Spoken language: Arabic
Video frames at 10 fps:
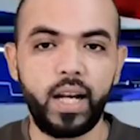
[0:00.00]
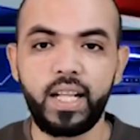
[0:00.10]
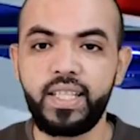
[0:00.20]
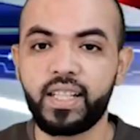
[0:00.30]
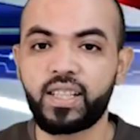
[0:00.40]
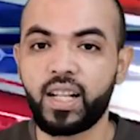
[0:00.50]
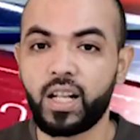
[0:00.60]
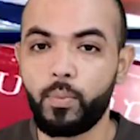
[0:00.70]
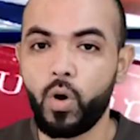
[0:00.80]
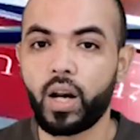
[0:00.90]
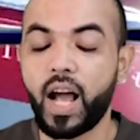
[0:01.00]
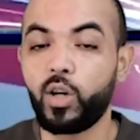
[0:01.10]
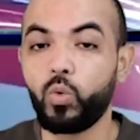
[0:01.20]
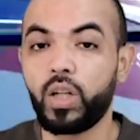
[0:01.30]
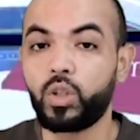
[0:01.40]
التي يتطلبها
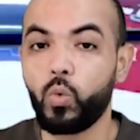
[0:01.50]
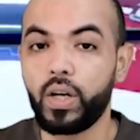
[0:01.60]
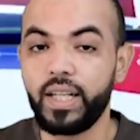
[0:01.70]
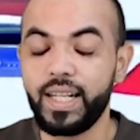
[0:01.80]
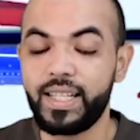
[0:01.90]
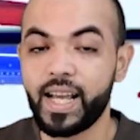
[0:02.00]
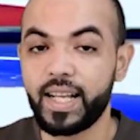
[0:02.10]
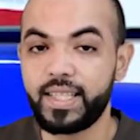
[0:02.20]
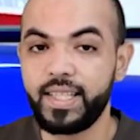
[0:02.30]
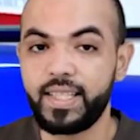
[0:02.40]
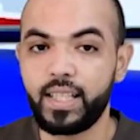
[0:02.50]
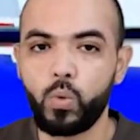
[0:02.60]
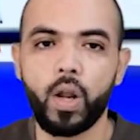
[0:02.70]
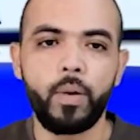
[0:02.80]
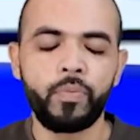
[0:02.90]
القانون الدولي لتأسيس
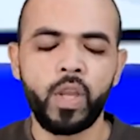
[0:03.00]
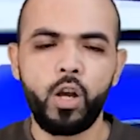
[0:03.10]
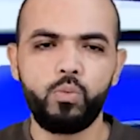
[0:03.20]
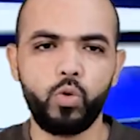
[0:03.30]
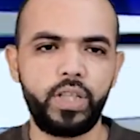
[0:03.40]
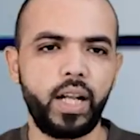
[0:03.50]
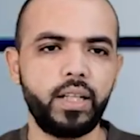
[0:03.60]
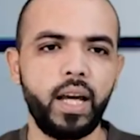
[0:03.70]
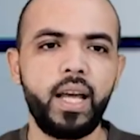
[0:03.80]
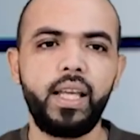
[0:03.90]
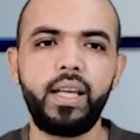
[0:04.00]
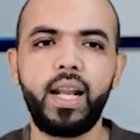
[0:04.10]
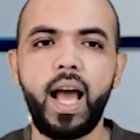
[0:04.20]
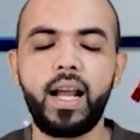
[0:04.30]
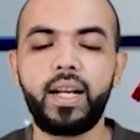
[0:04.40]
دولة مشيرا
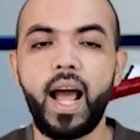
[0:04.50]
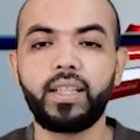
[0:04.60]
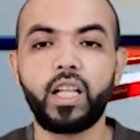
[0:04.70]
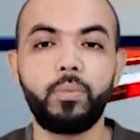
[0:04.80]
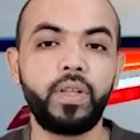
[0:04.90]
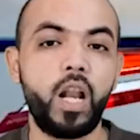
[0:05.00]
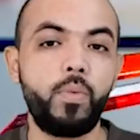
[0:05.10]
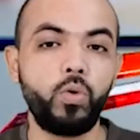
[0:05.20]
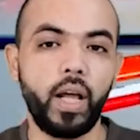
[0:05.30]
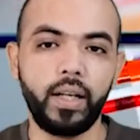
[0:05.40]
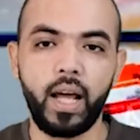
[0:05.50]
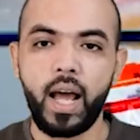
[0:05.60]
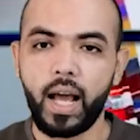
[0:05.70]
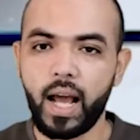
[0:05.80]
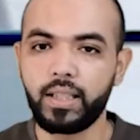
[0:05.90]
إلى أن عدد من البلدان
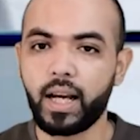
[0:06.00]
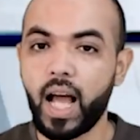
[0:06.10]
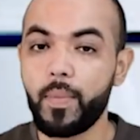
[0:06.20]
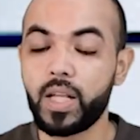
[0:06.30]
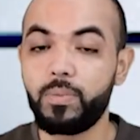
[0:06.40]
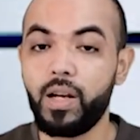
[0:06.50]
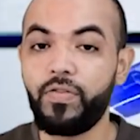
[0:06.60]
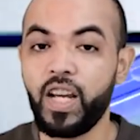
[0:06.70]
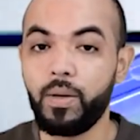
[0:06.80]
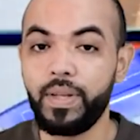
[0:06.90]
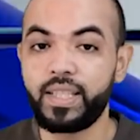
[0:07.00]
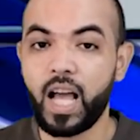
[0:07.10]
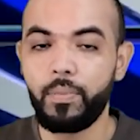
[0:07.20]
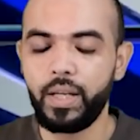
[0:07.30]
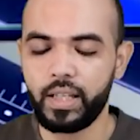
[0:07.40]
قد قامت بالفعل
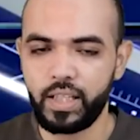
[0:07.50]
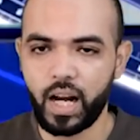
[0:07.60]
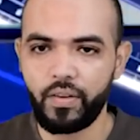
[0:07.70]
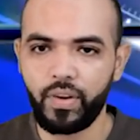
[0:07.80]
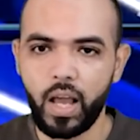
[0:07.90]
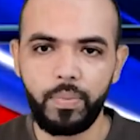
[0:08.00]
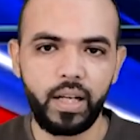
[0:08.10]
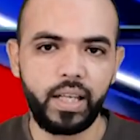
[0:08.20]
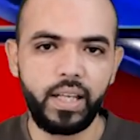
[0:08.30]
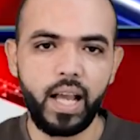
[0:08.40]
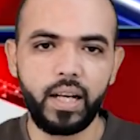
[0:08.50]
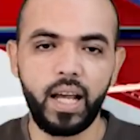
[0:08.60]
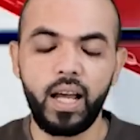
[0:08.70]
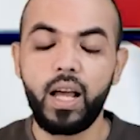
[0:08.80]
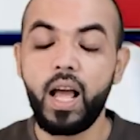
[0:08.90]
بسحب اعترافها
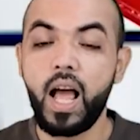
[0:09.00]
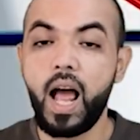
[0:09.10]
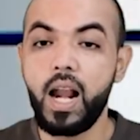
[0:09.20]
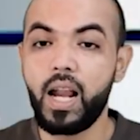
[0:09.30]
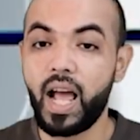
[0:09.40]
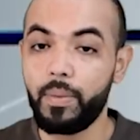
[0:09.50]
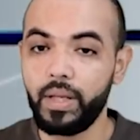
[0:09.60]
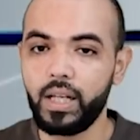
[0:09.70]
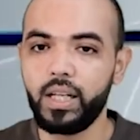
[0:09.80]
بالكيان العميل